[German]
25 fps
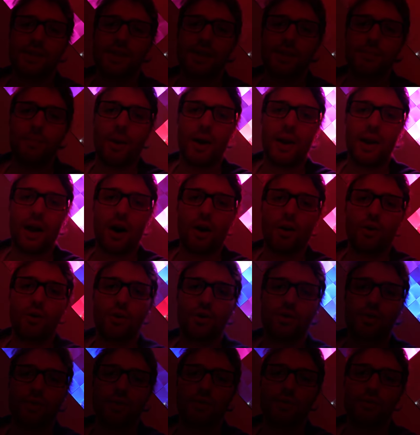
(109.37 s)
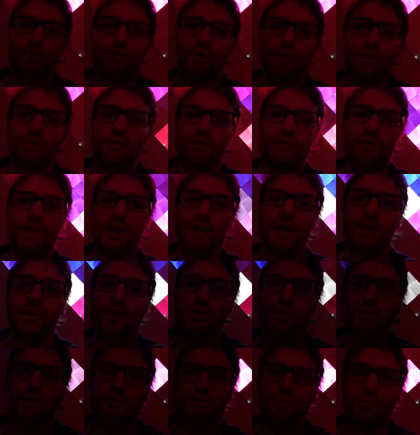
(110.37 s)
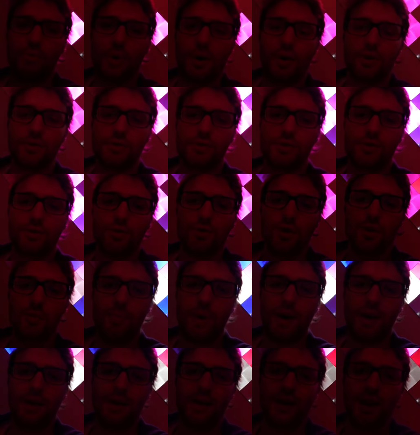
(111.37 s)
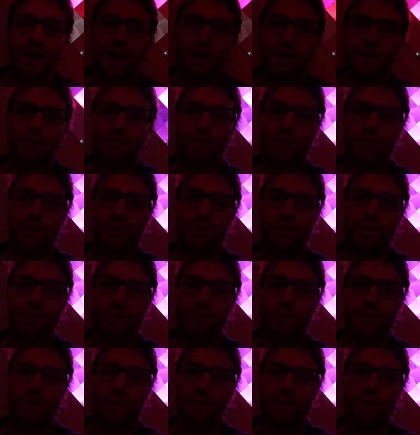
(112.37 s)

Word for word: die man auch schon von vielen YouTubern und Streamern kennt.